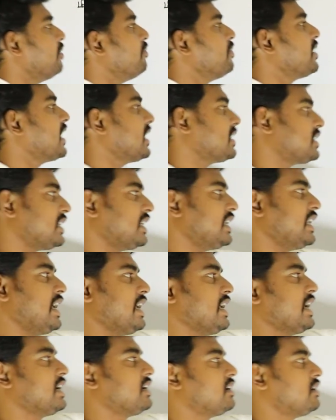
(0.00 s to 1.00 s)
மிகச்சிறிய
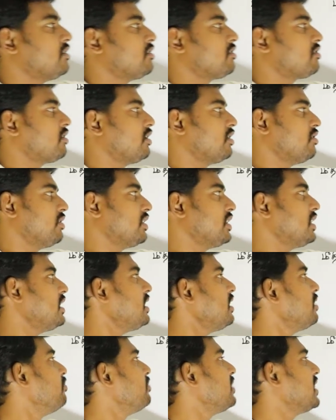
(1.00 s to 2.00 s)
எண் ஸோ இது வந்து
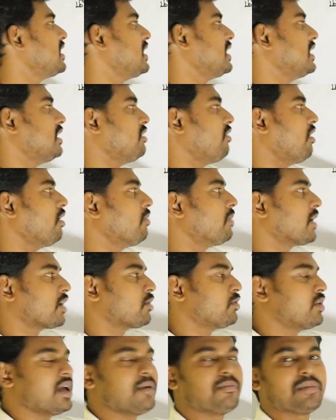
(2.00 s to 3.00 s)
மீதியின்றி
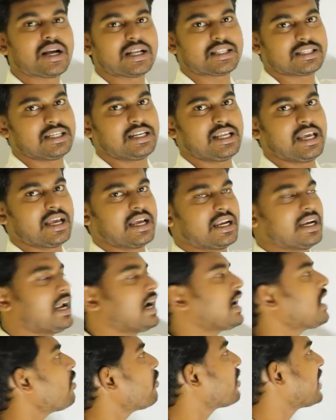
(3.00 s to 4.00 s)
வகுப்படக்கூடிய மிகச்சிறிய எண்
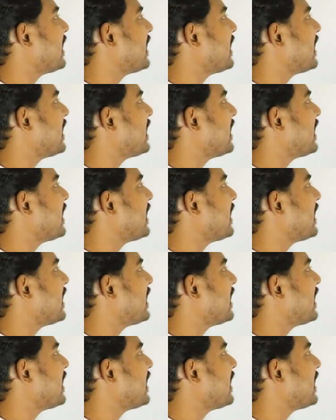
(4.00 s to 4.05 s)
ஆனால் அவங்க